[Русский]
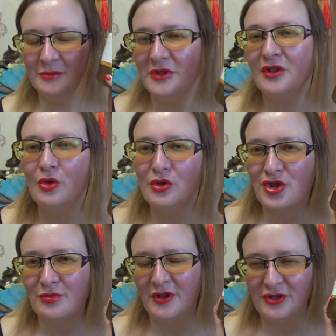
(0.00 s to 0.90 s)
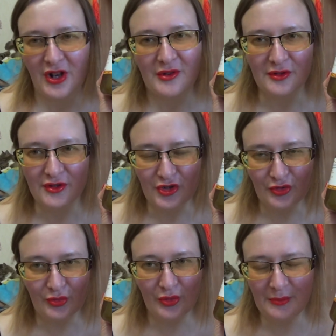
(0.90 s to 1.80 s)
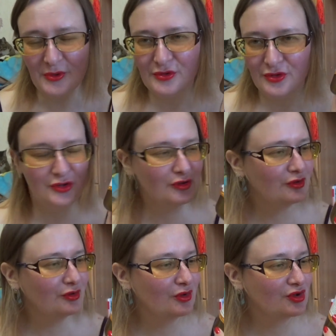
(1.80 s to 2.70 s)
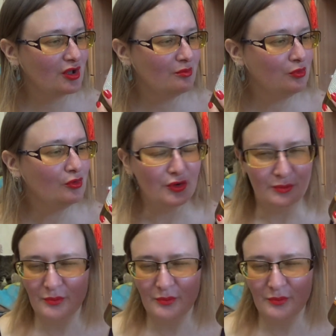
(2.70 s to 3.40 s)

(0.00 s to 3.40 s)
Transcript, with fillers: Мне очень понравилось. Во-первых, э, шампунь.